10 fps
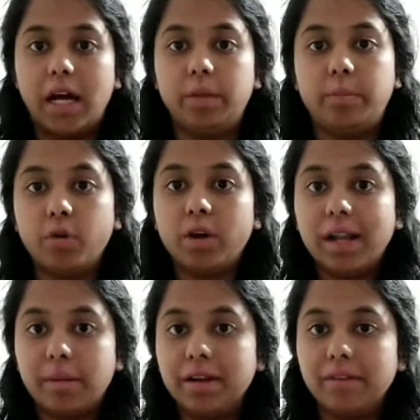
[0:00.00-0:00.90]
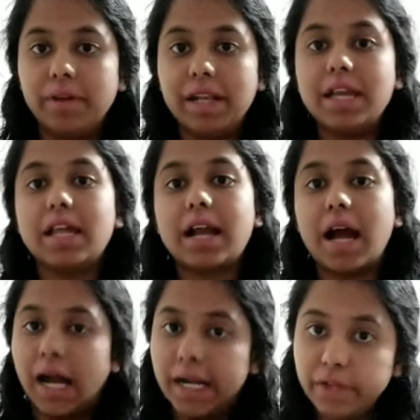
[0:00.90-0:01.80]
அது போக நம்மளுக்கு வெளியே
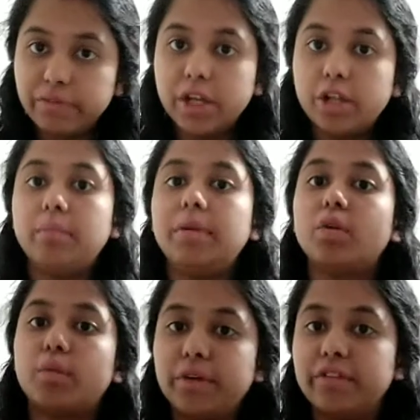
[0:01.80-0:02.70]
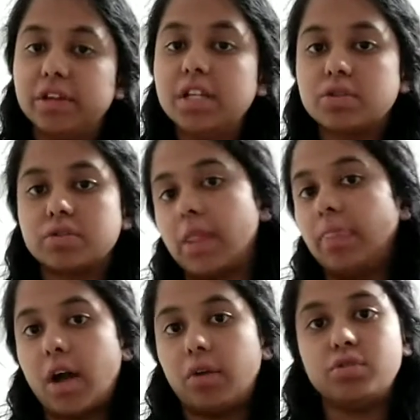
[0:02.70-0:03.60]
இருக்க அடிவயிறுமே ரொம்ப வந்து
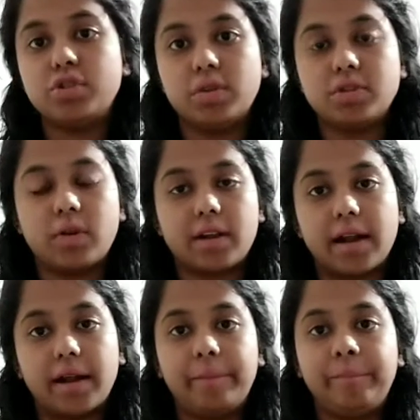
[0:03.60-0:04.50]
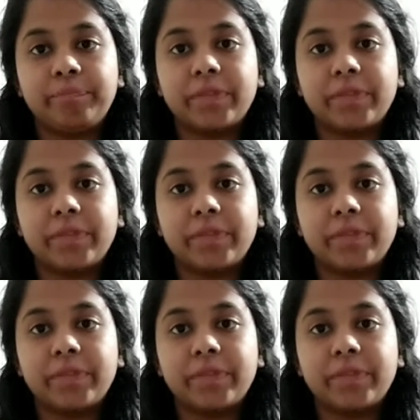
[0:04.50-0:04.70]
ஸ்ட்ரென்த் ஆகும்னு சொல்லி சொல்கிறாங்க